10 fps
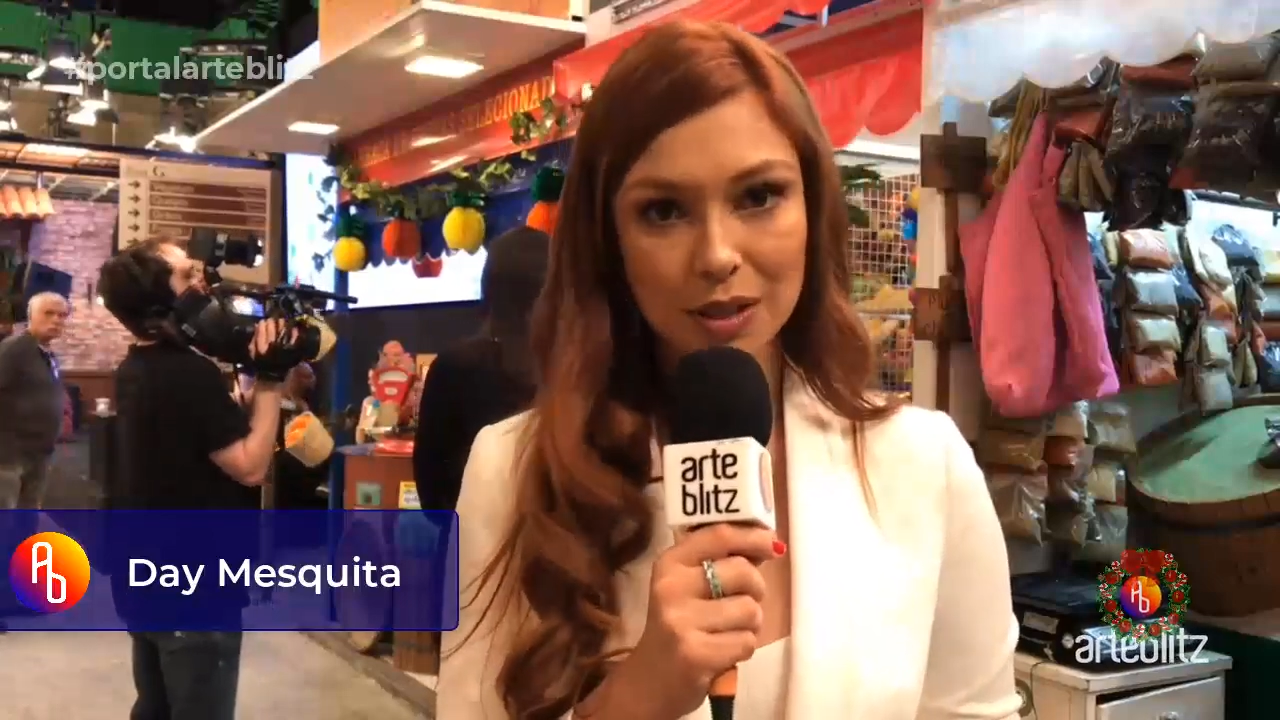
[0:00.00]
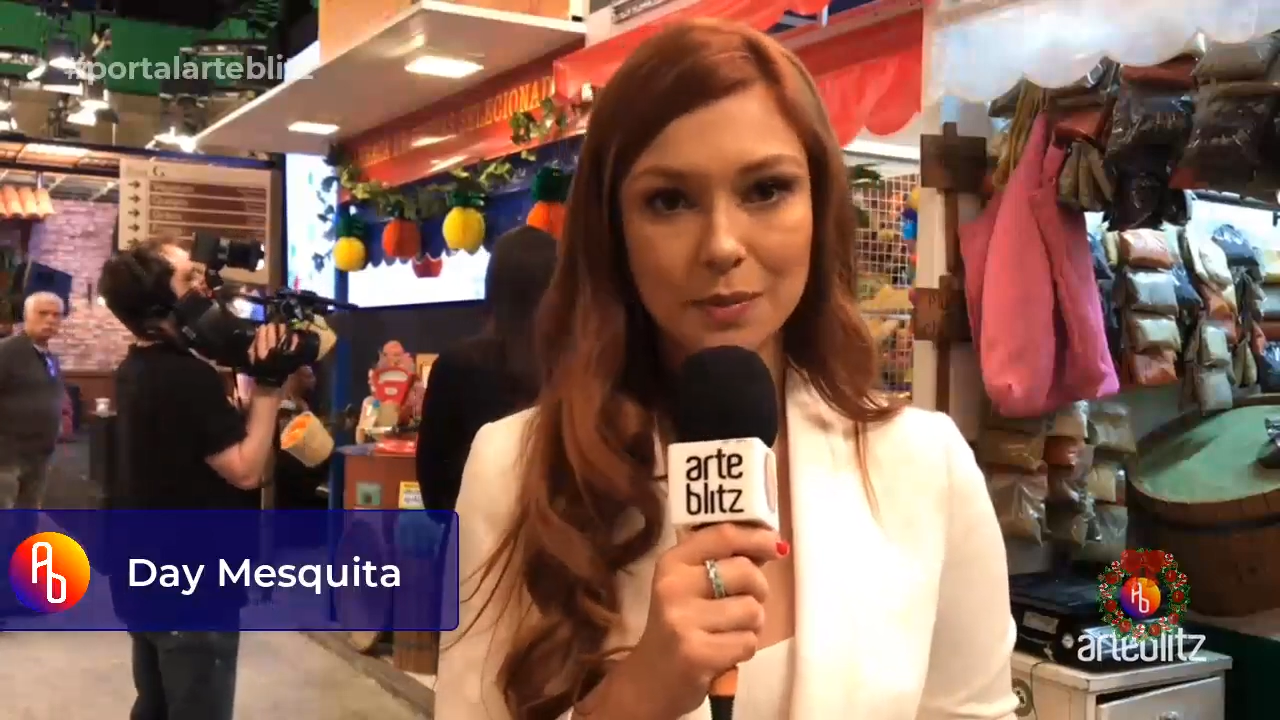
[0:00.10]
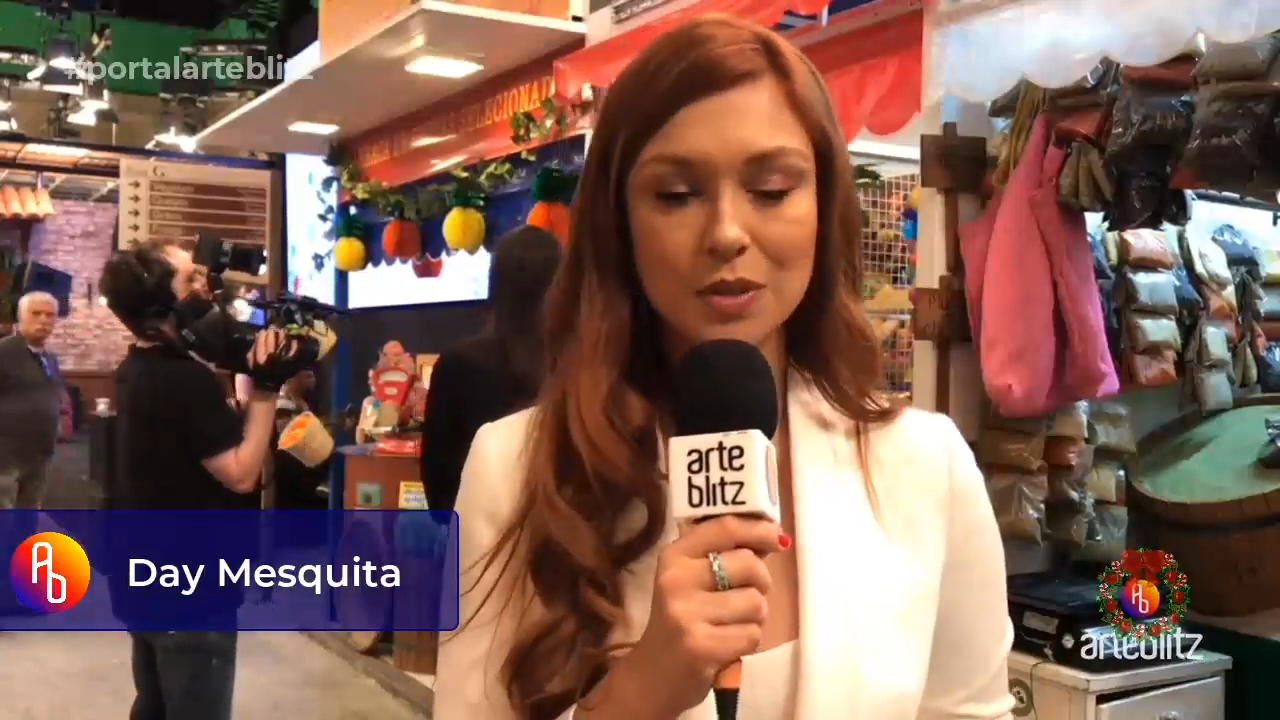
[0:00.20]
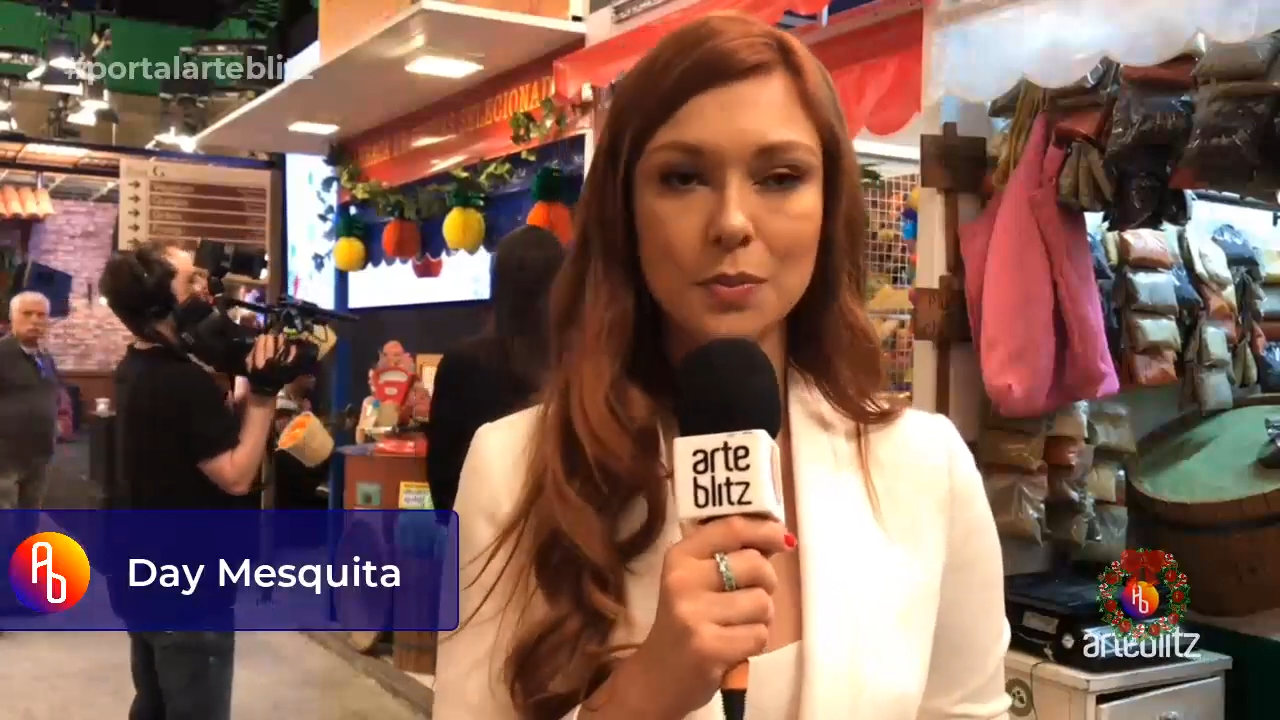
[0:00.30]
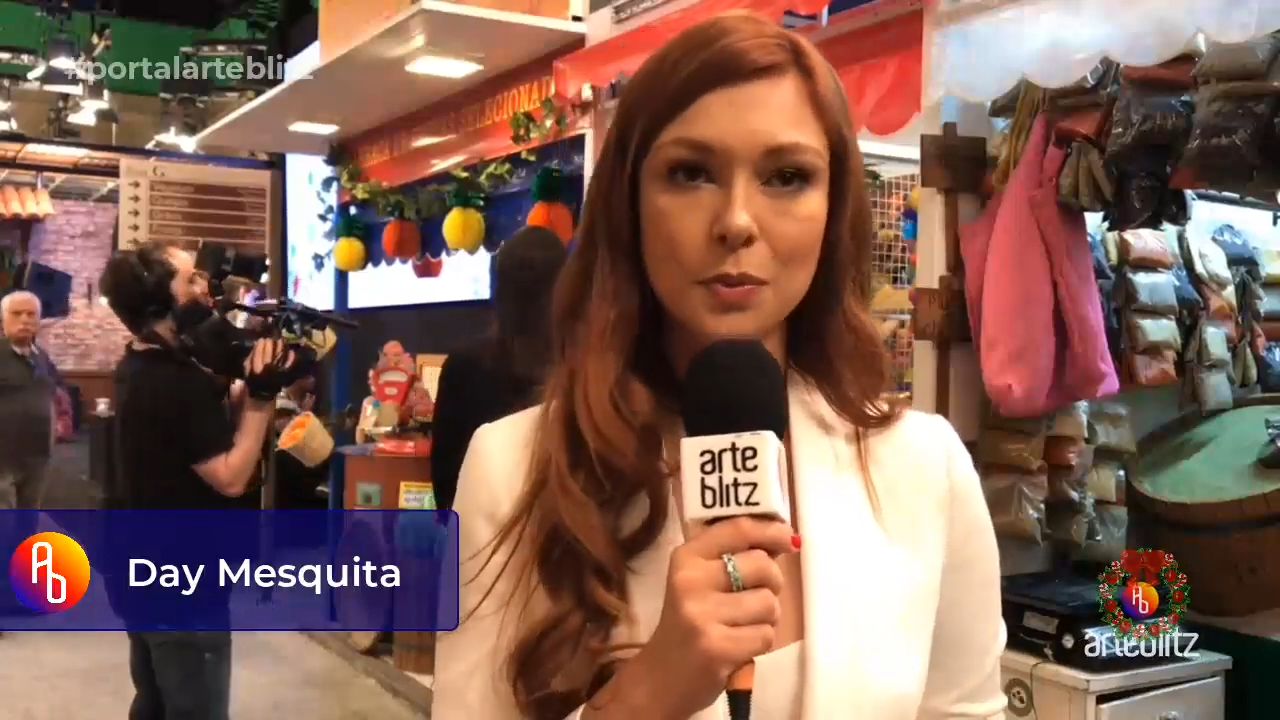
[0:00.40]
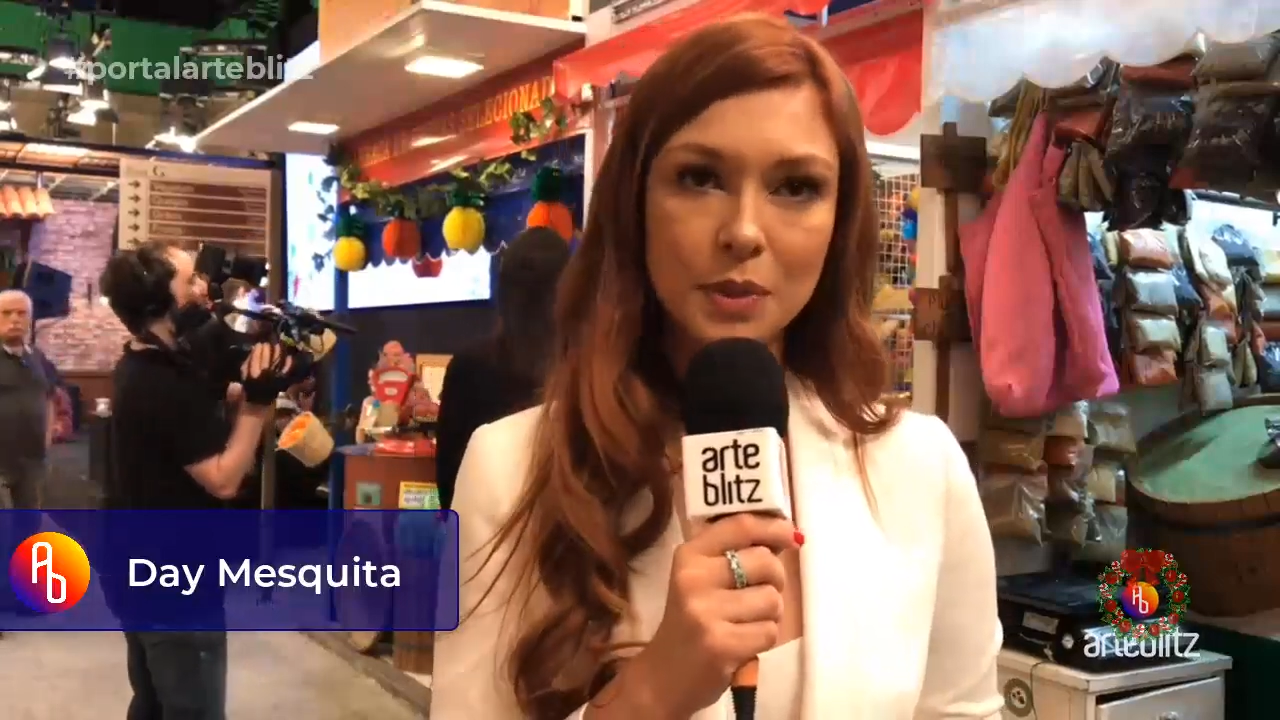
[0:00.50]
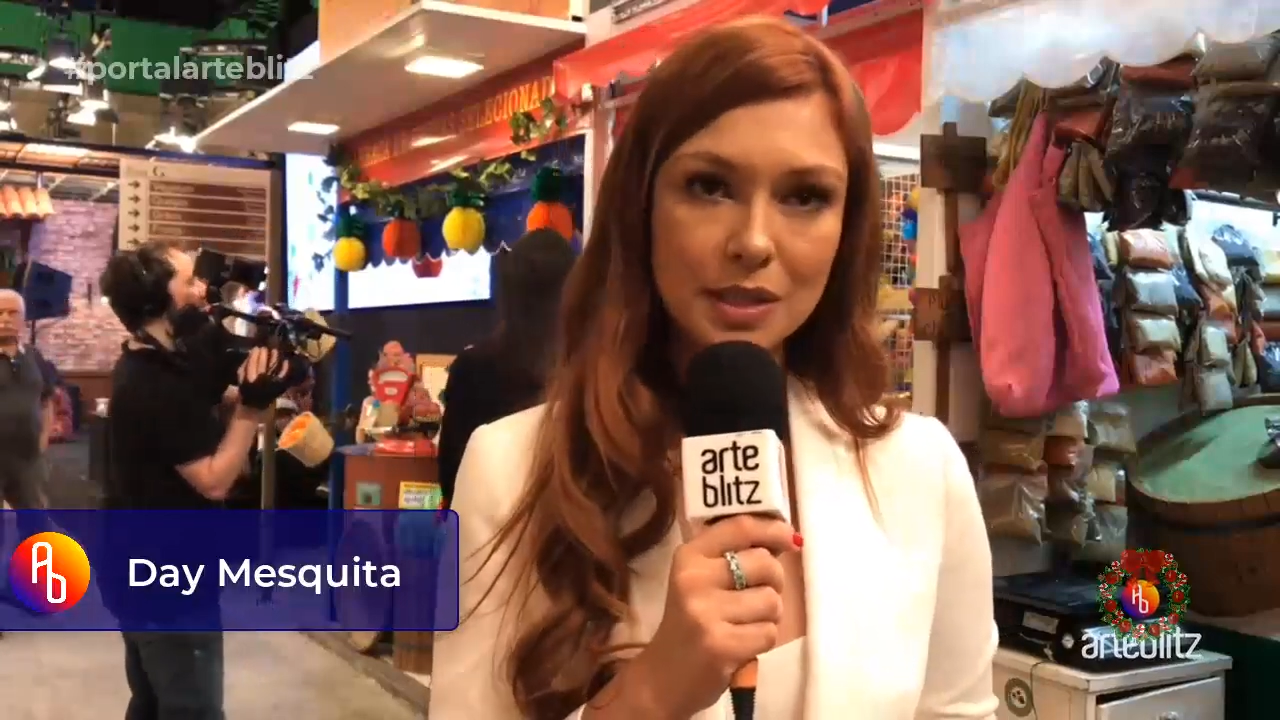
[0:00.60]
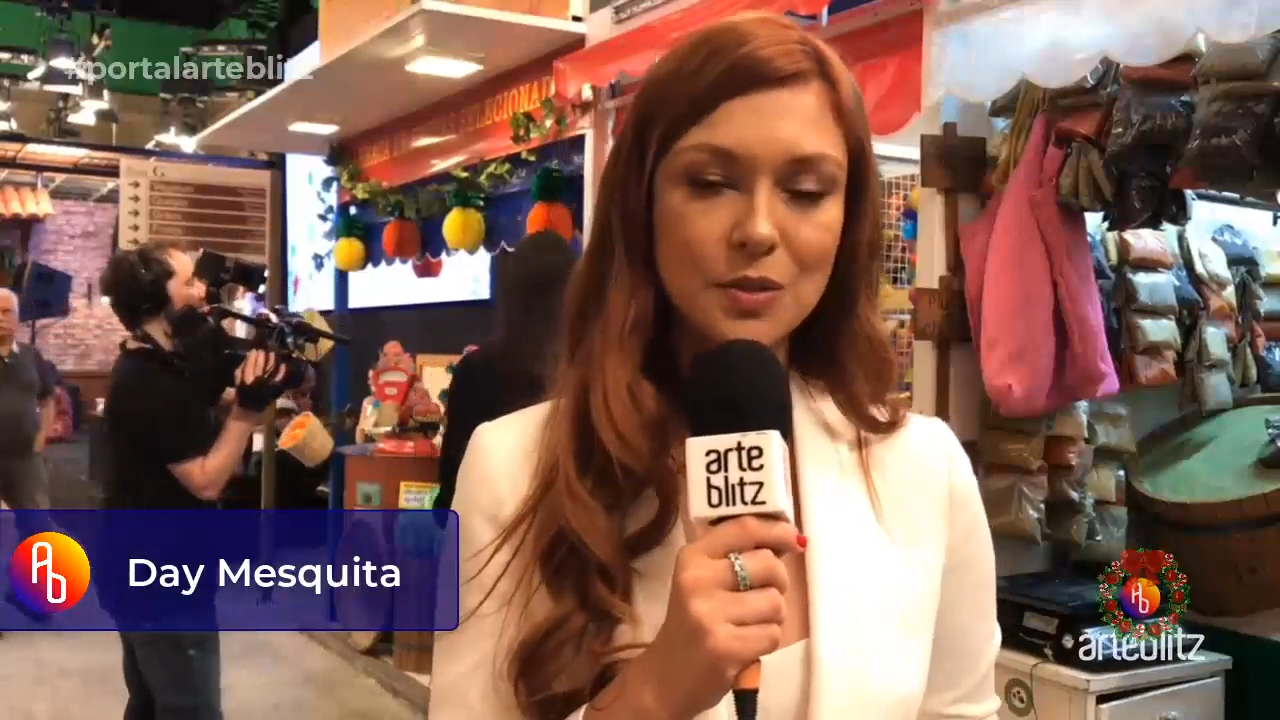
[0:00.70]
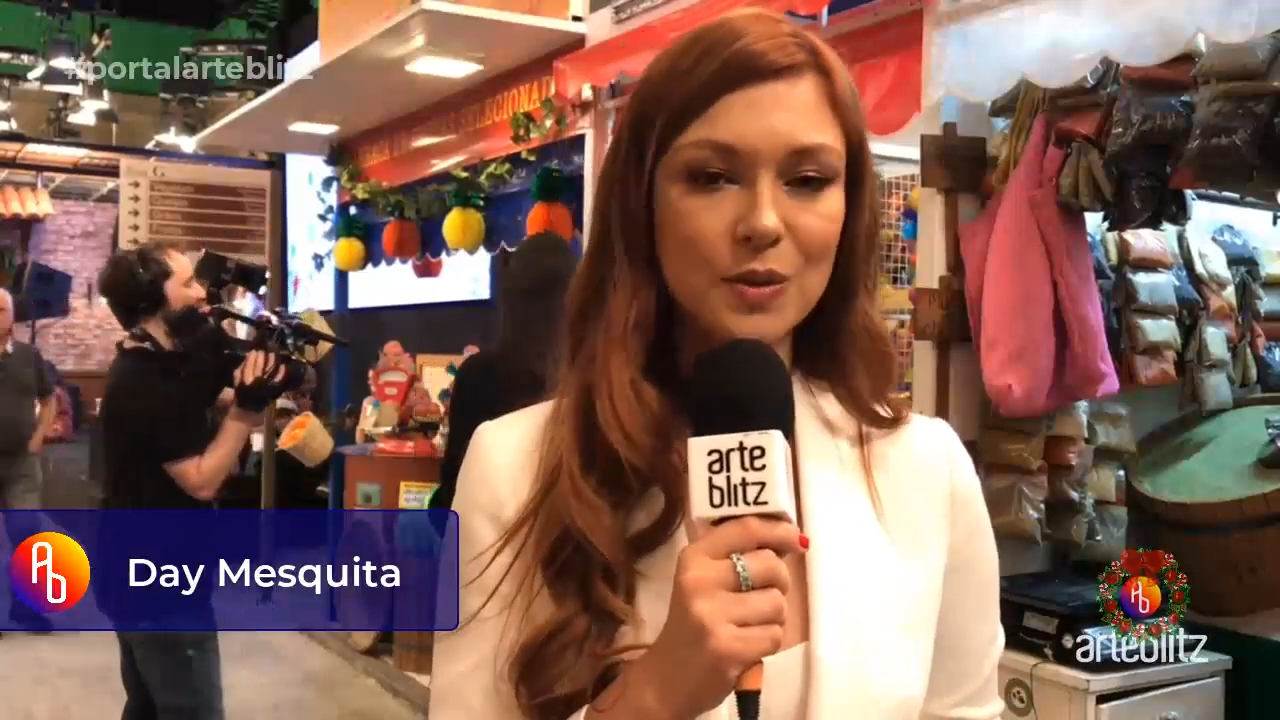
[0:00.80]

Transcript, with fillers: passou por muitas